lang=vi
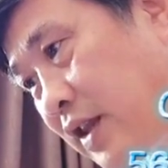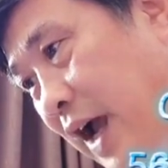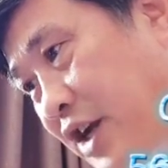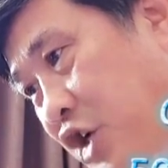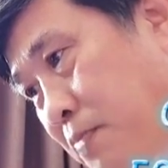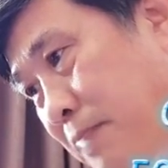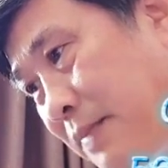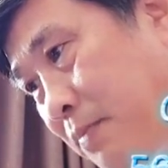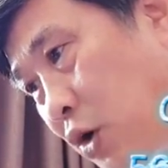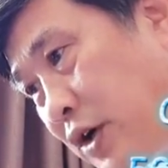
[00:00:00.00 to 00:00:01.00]
Tại trước
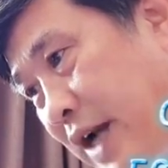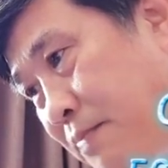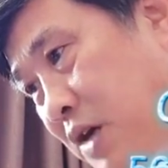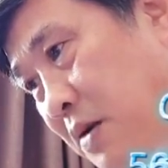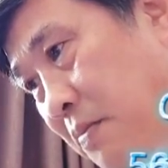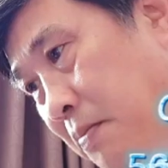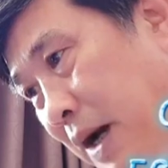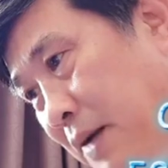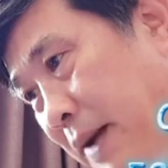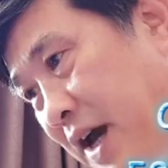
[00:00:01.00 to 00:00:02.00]
mặt một nam nhân
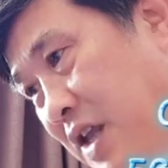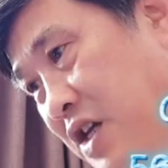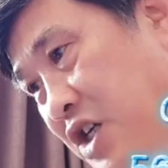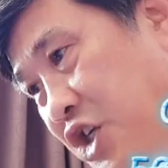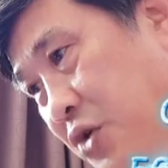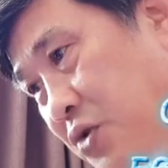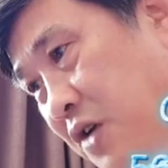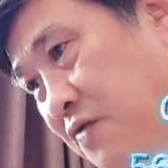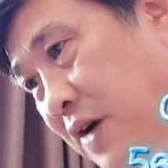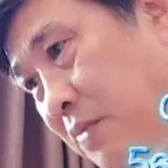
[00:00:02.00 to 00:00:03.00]
mạnh mẽ như Triệu
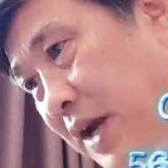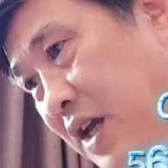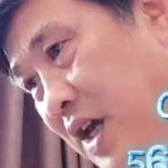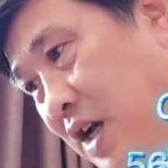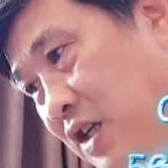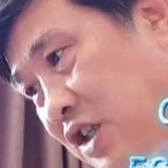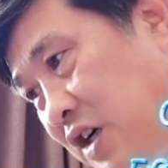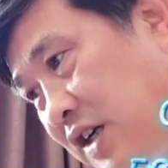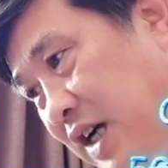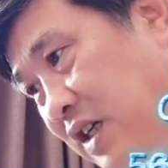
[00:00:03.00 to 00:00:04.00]
Chấn Phong này,
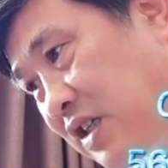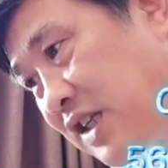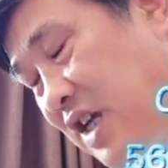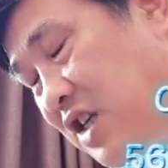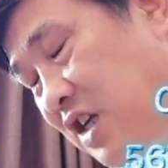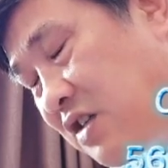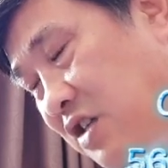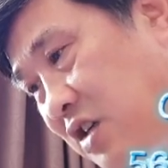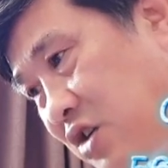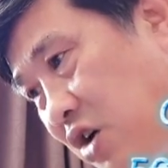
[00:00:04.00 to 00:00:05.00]
sợ rằng sẽ chết
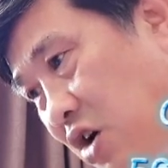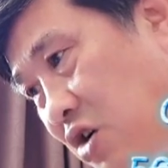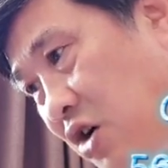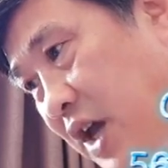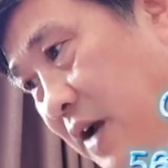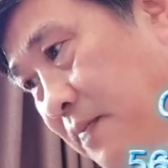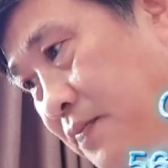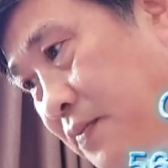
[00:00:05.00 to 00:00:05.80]
rất khó coi à.